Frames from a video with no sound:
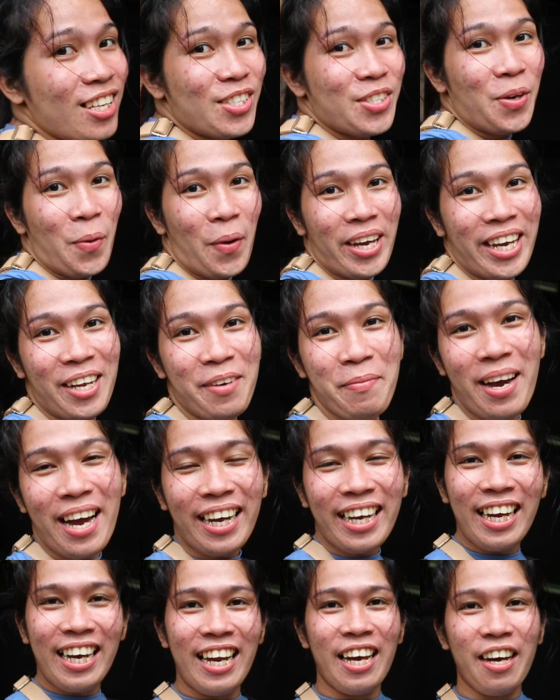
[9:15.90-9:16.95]
So ayan mga
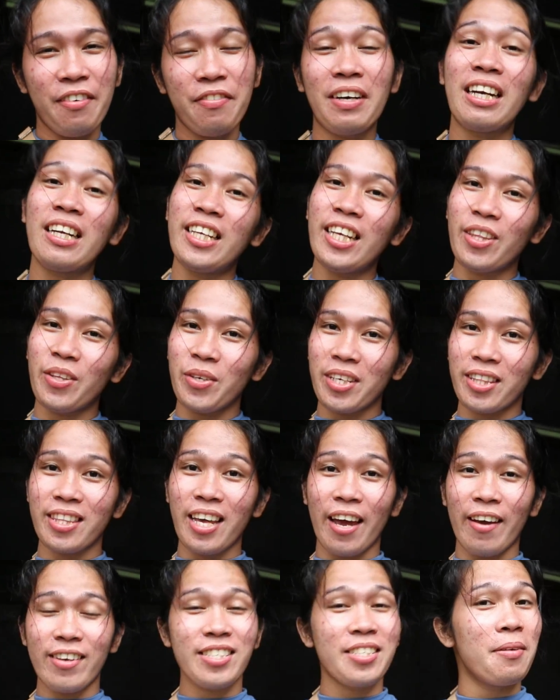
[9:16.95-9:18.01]
kalab, andito na
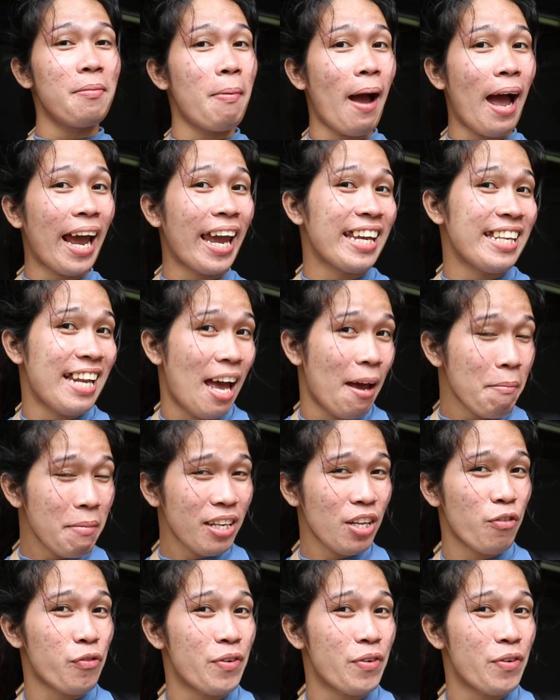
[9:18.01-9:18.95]
tayo sa bahay namin ni